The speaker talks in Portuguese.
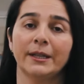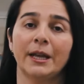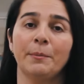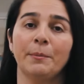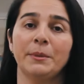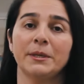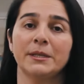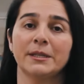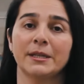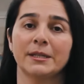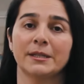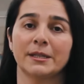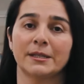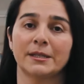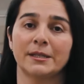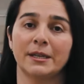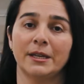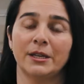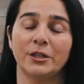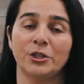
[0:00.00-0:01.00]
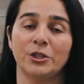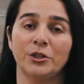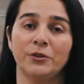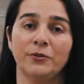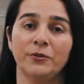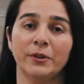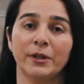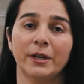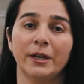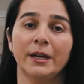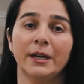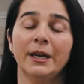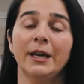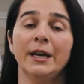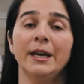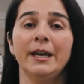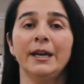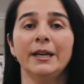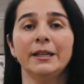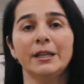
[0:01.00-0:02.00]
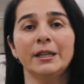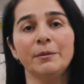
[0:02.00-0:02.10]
na pesquisa científica e